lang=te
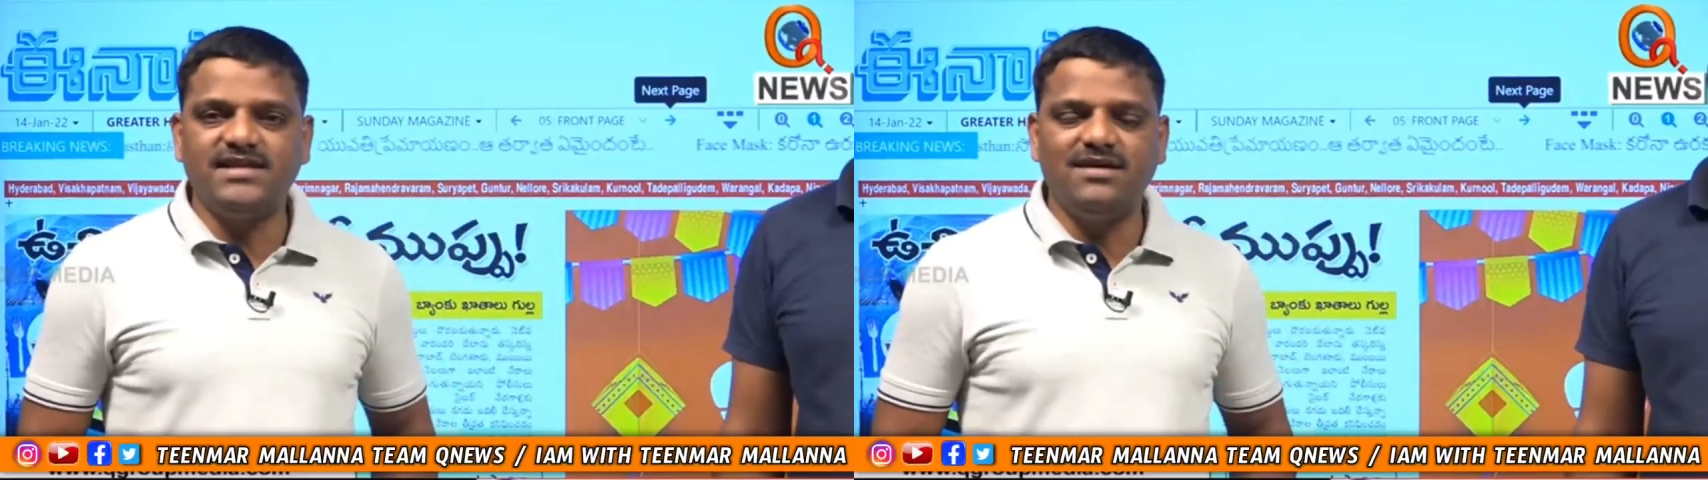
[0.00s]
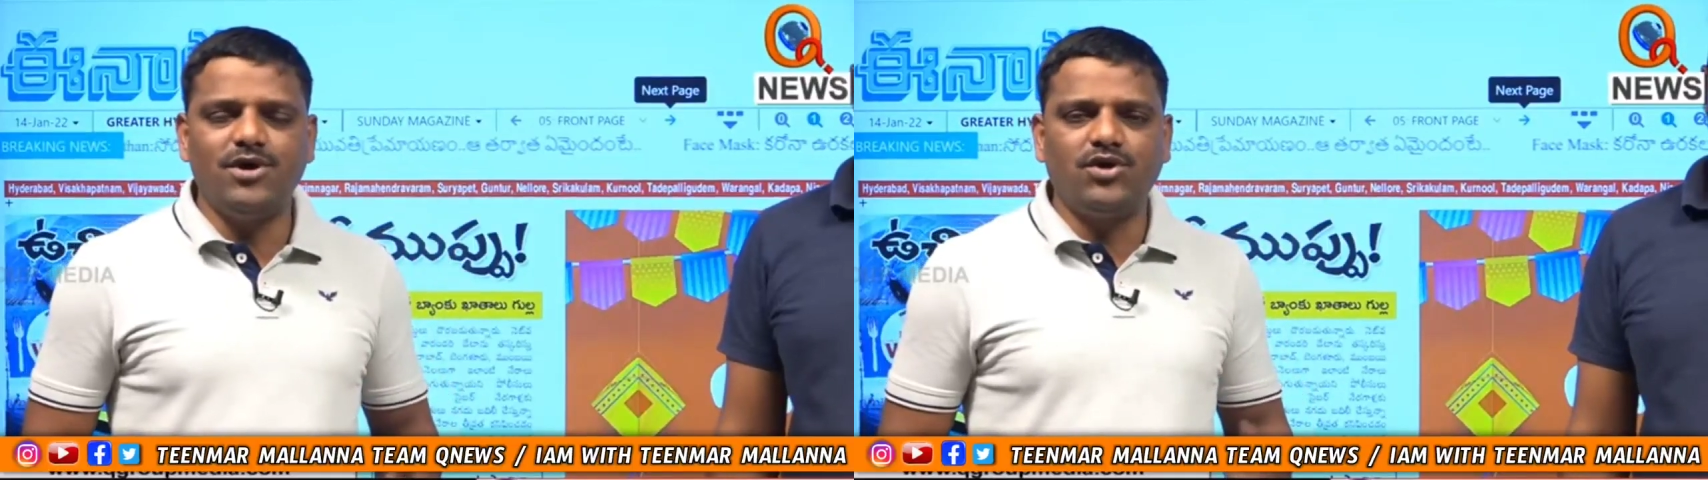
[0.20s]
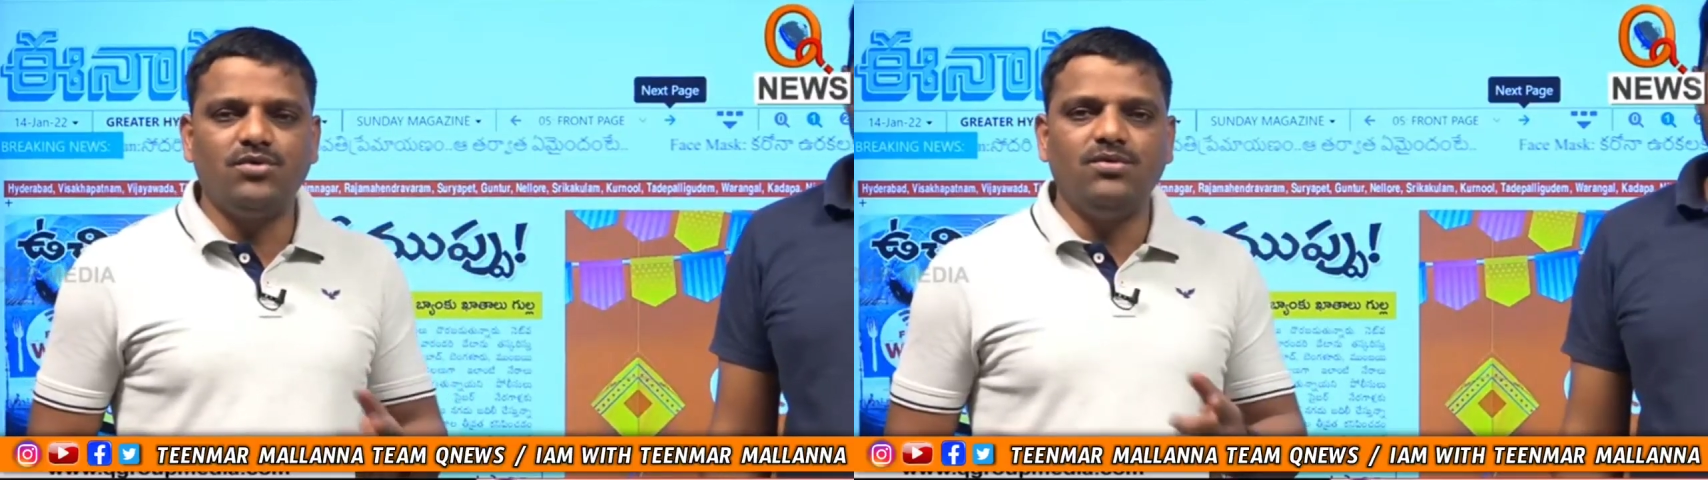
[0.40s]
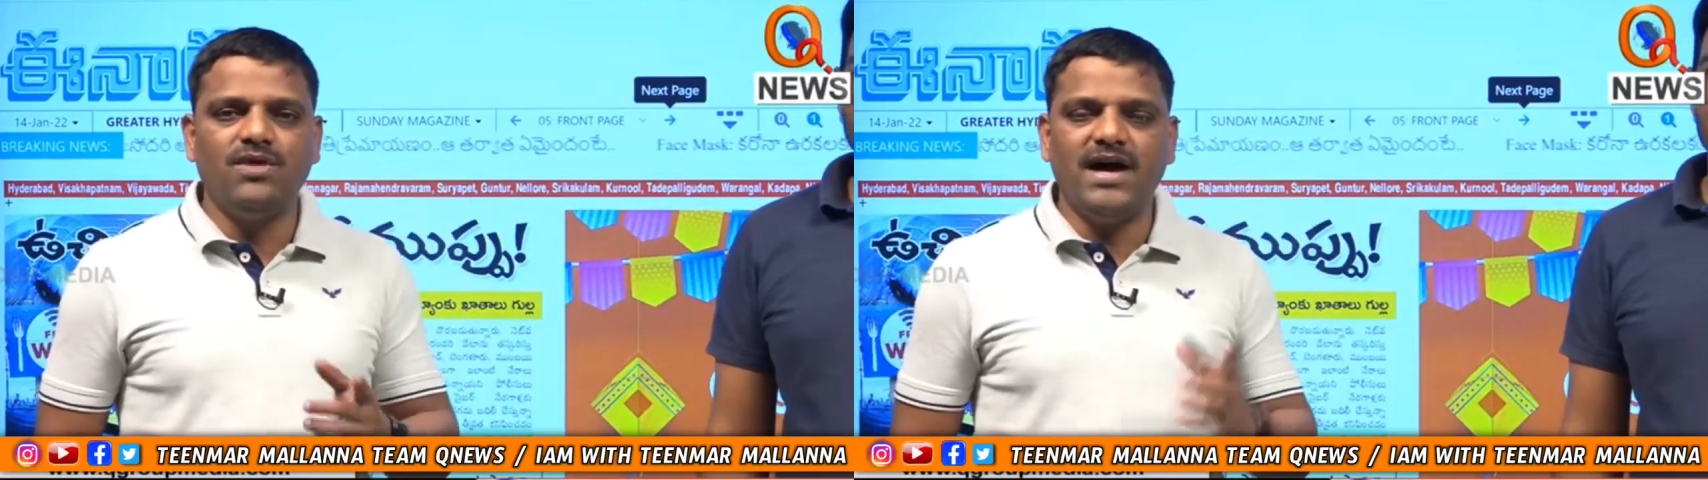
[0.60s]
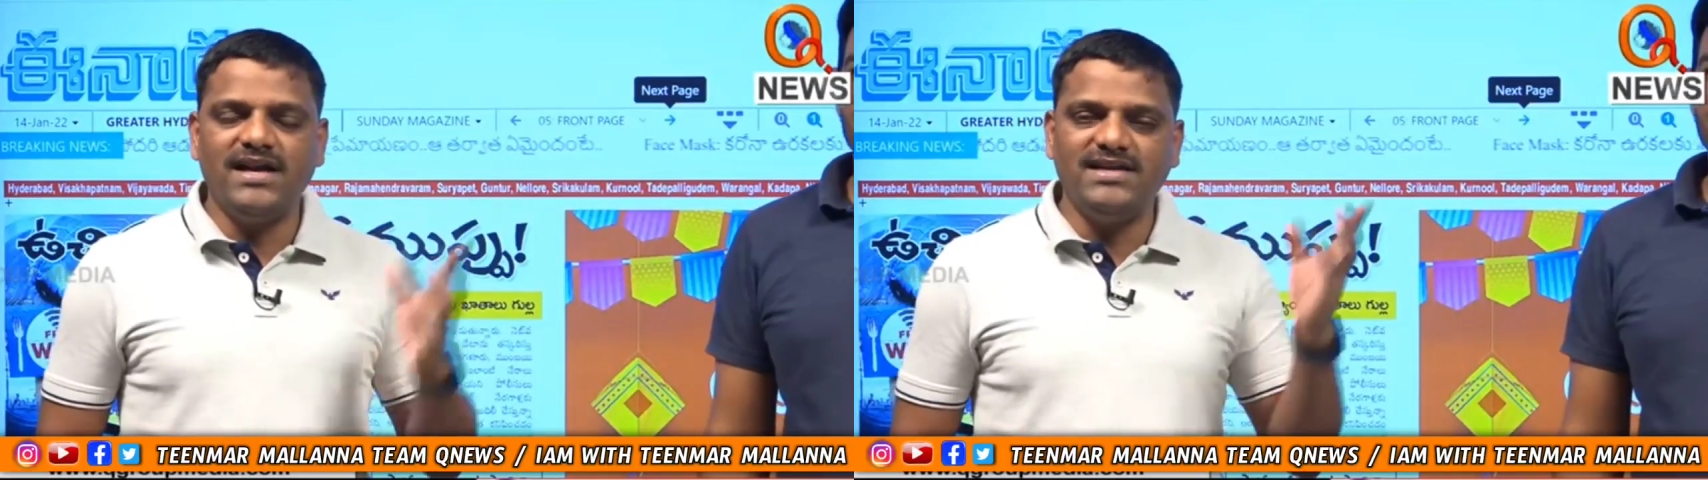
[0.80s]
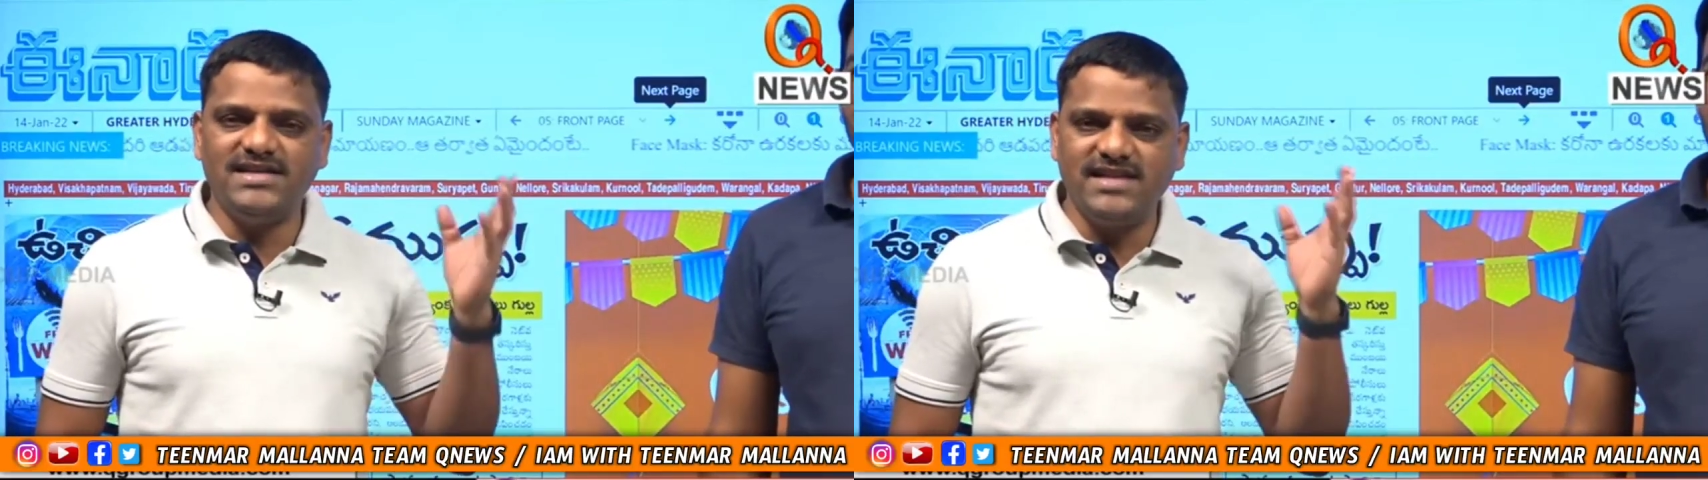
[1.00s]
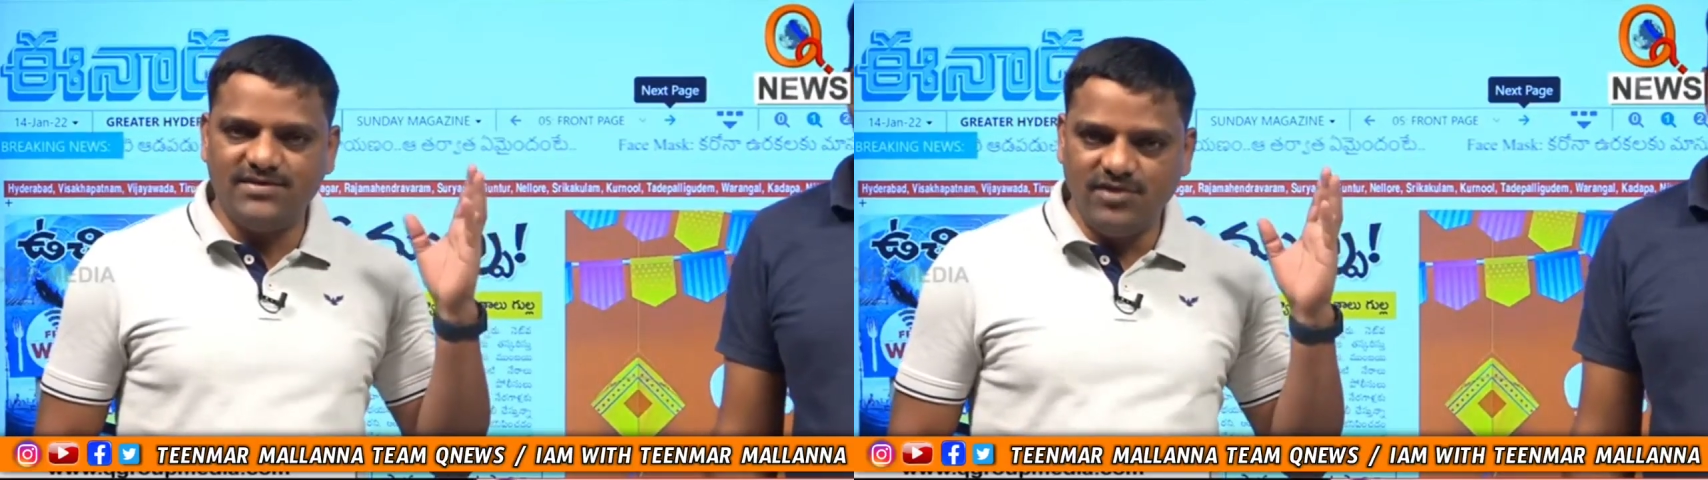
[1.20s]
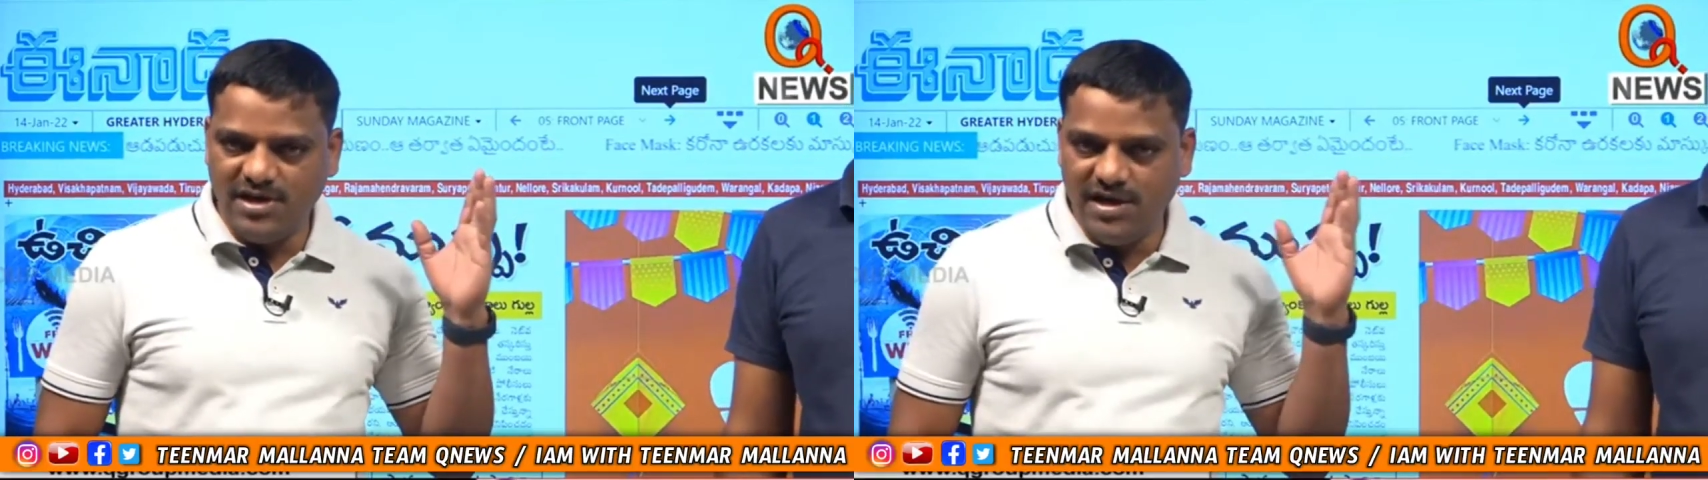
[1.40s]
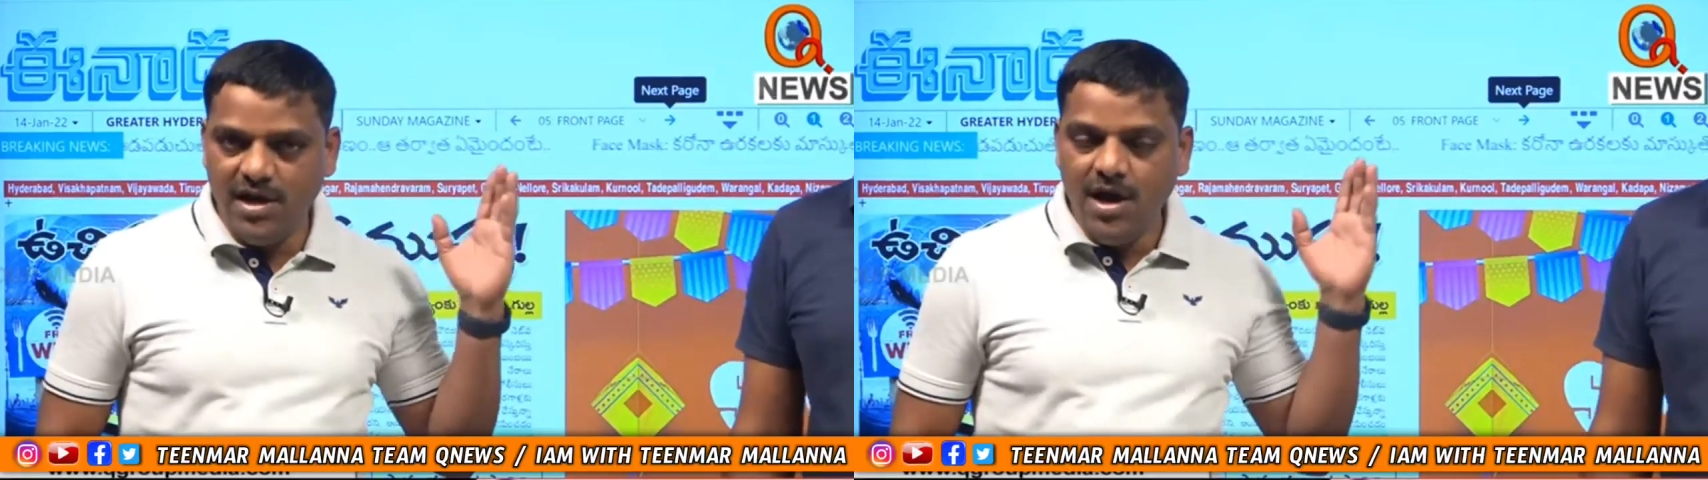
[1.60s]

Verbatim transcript: సిద్ధమంటూ ఆయన చేసినటువంటి